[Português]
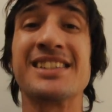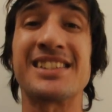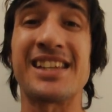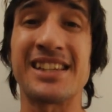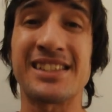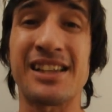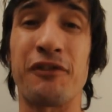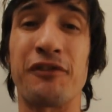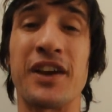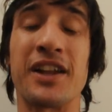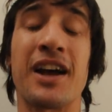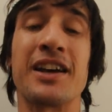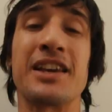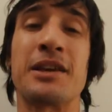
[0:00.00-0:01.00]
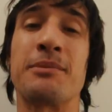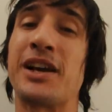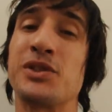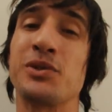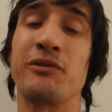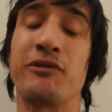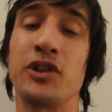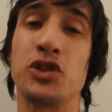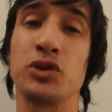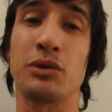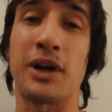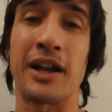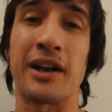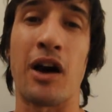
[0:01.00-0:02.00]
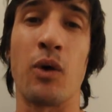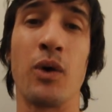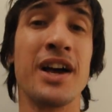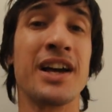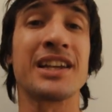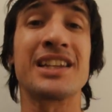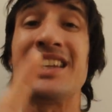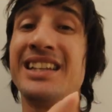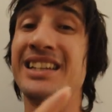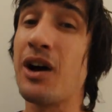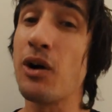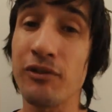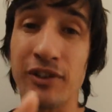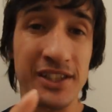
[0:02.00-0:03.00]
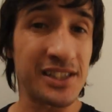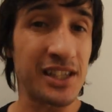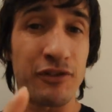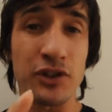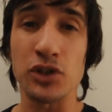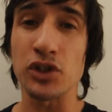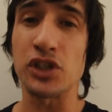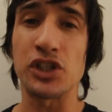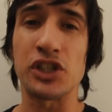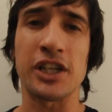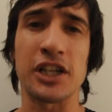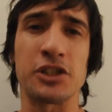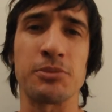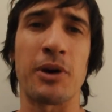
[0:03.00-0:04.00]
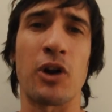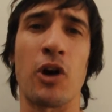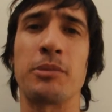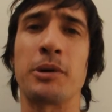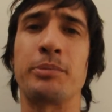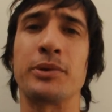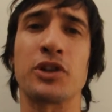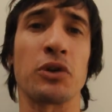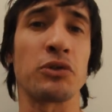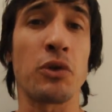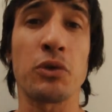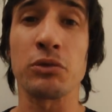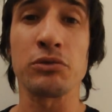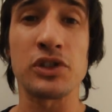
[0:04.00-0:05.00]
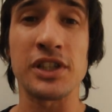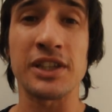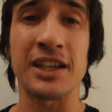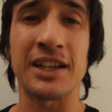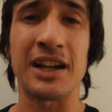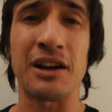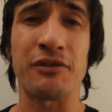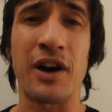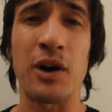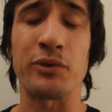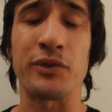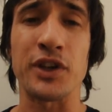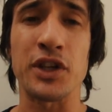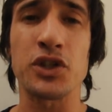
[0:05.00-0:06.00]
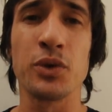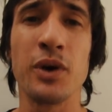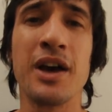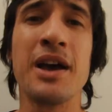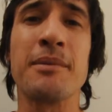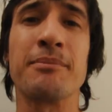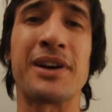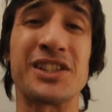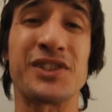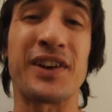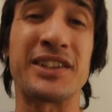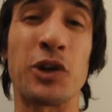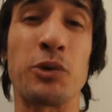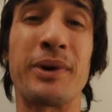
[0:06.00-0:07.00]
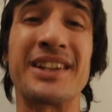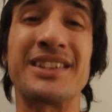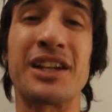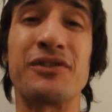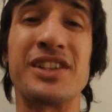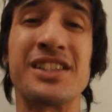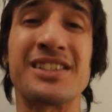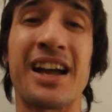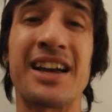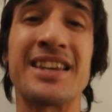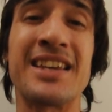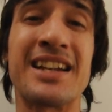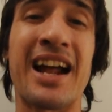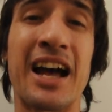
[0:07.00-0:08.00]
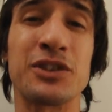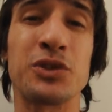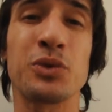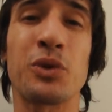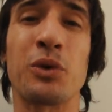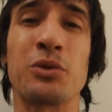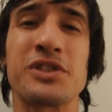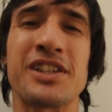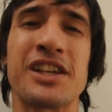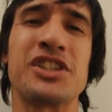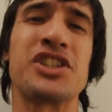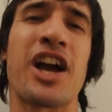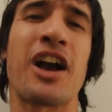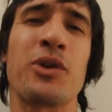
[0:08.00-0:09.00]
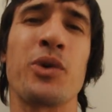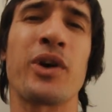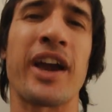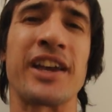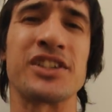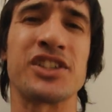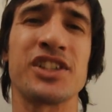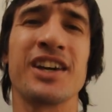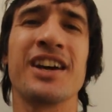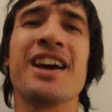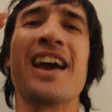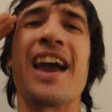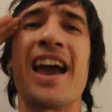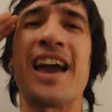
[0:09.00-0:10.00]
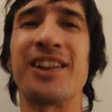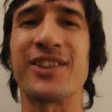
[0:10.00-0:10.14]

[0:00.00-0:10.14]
sexta-feira, em mais um vídeo do canal que não vai ser vídeo de dica de manobra porque eu não consegui gravar o vídeo, mas vai ter uma entrevista irado com Santiago Rende. É